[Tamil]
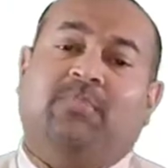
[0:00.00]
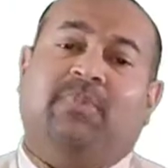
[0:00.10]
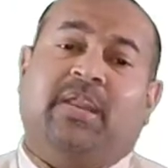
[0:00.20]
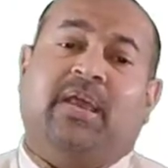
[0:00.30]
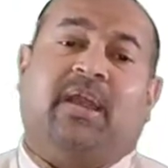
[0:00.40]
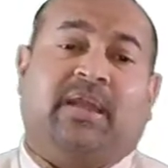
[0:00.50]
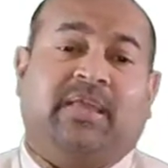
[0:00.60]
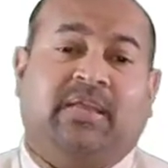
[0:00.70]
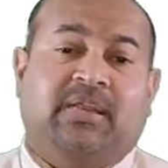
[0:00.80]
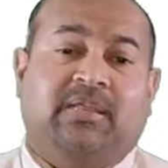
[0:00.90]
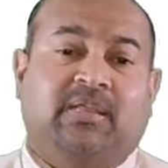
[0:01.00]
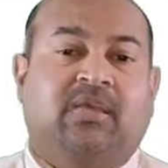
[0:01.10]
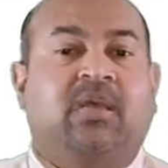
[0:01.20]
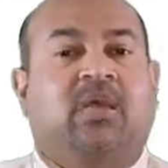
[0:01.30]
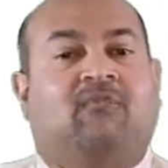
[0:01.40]
முல்லை பெரியார் அணையில்
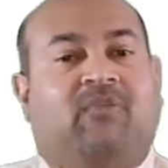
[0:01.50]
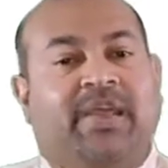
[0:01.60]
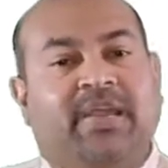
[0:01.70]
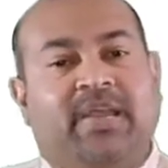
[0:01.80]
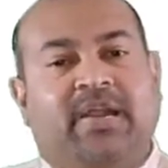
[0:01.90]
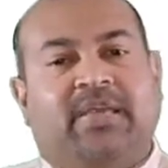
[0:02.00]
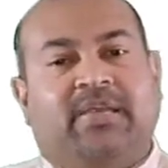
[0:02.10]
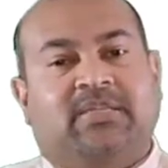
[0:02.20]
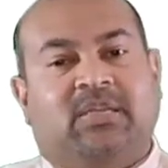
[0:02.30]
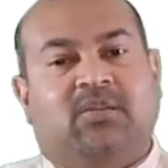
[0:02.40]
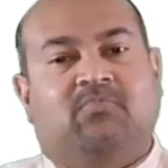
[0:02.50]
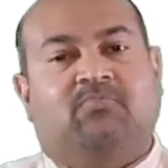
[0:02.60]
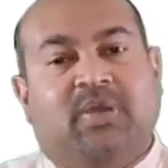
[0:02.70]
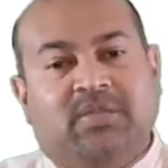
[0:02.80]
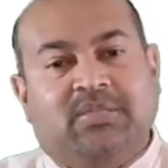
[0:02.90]
இருந்து வைகை அணைக்கு
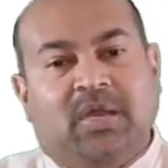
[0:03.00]
செல்லும்